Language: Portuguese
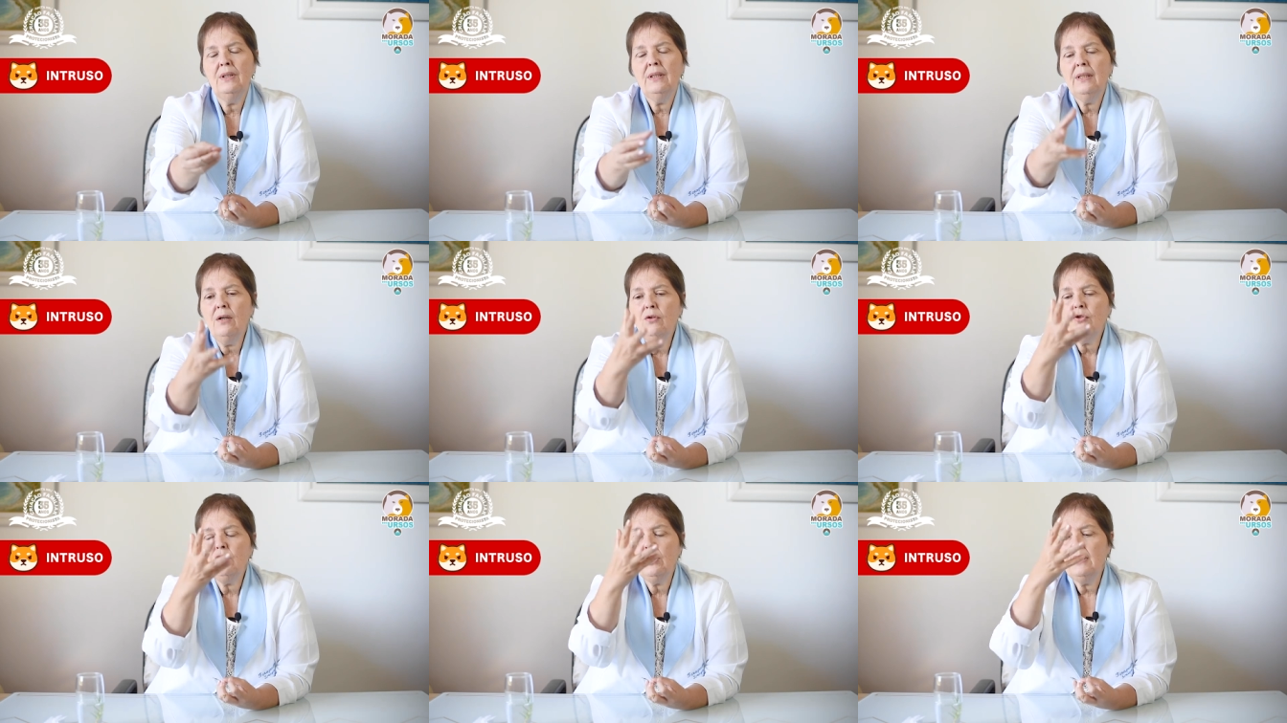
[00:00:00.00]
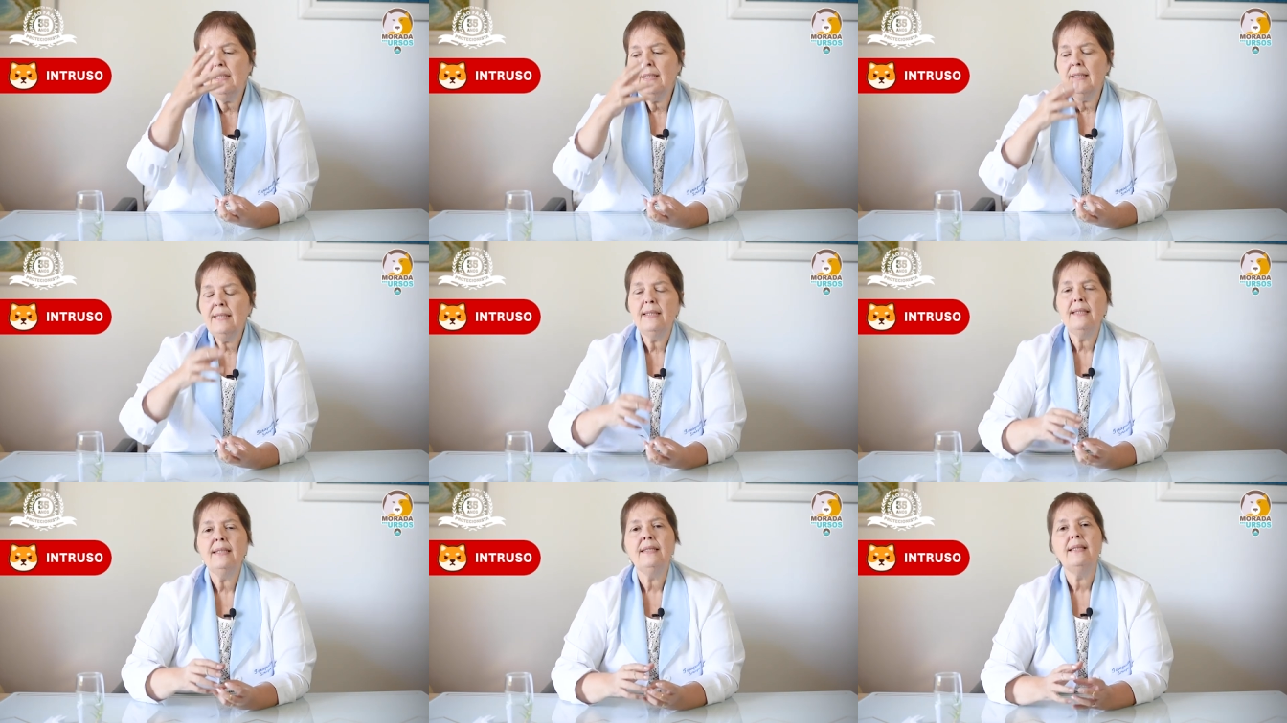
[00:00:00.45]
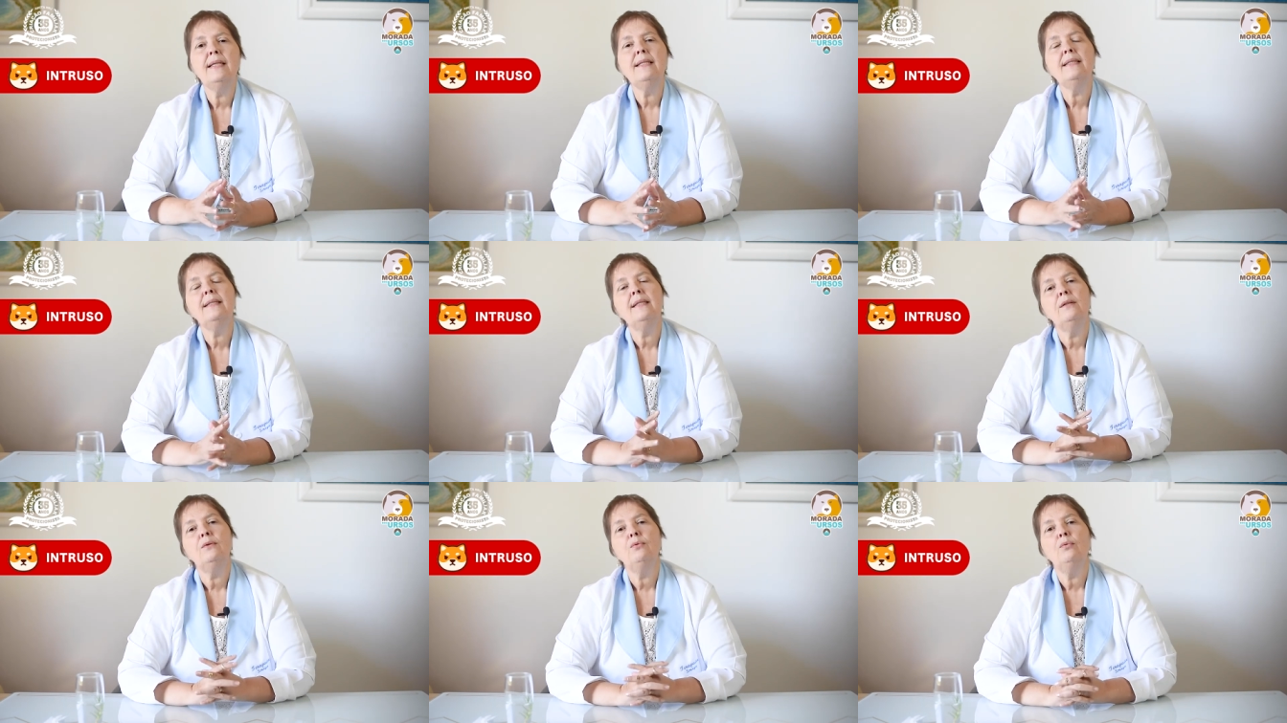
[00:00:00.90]
Então, gente, existem
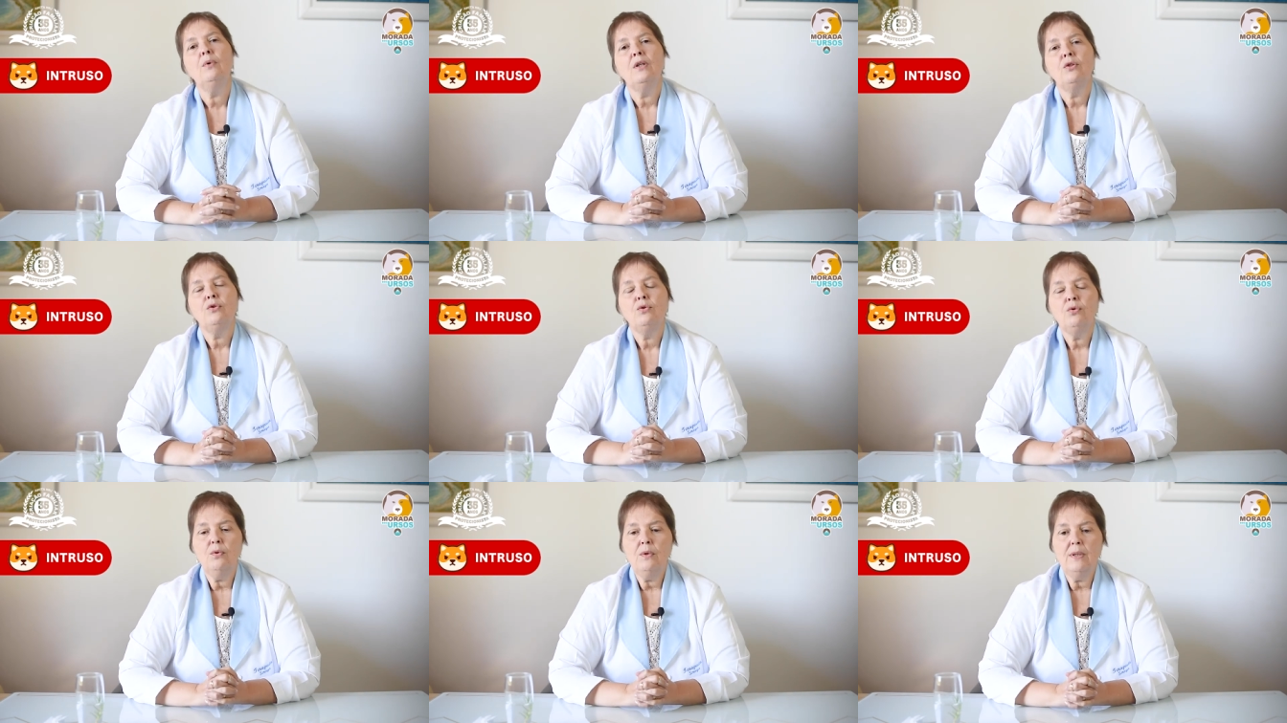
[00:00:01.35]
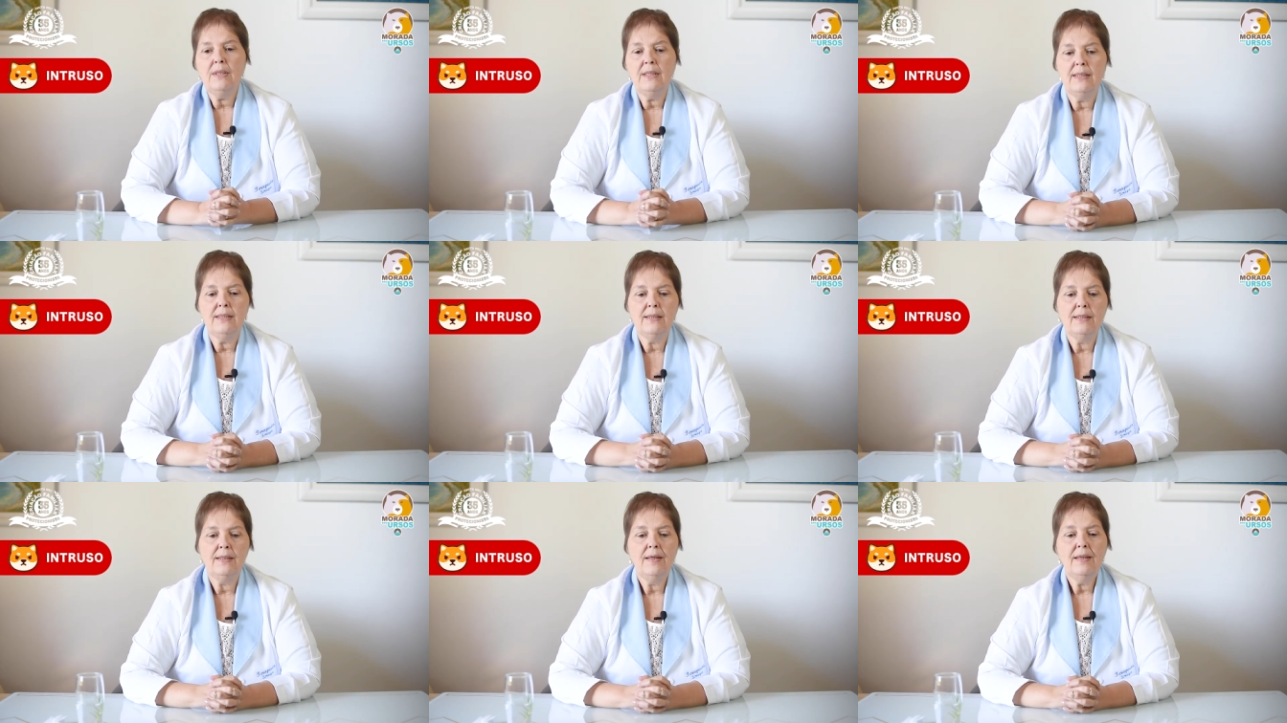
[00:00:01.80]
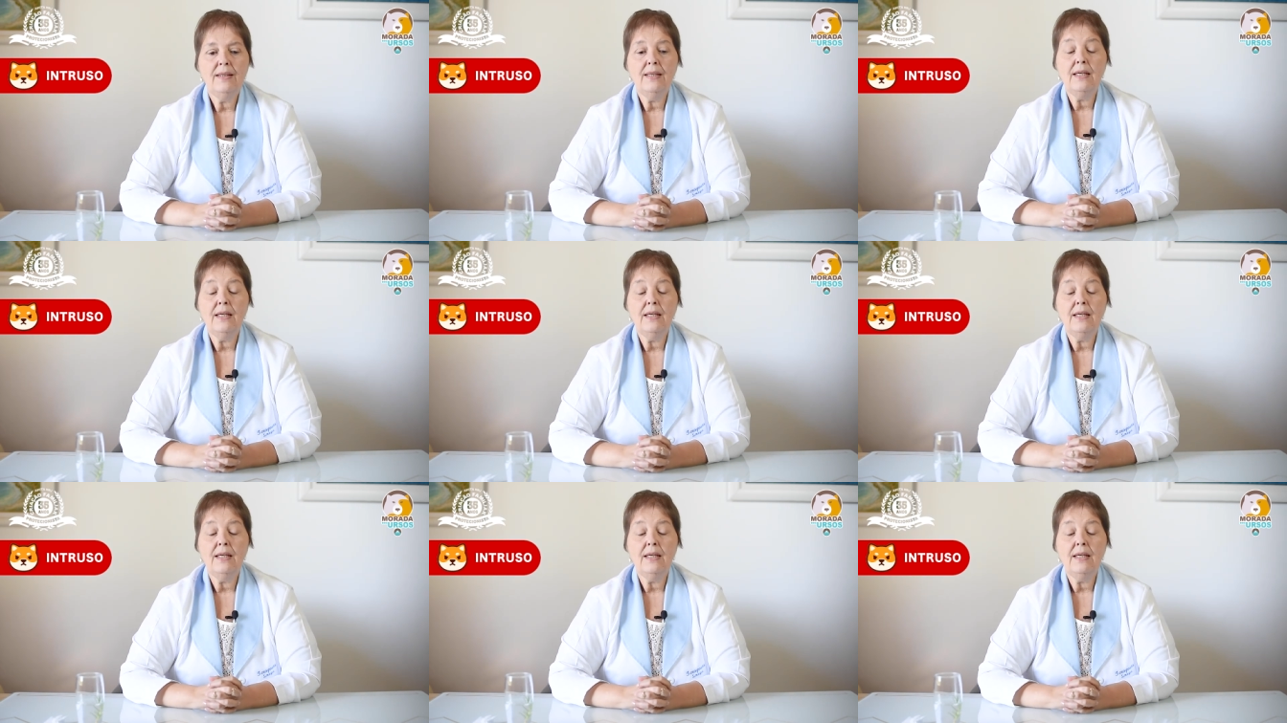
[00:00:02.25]
situações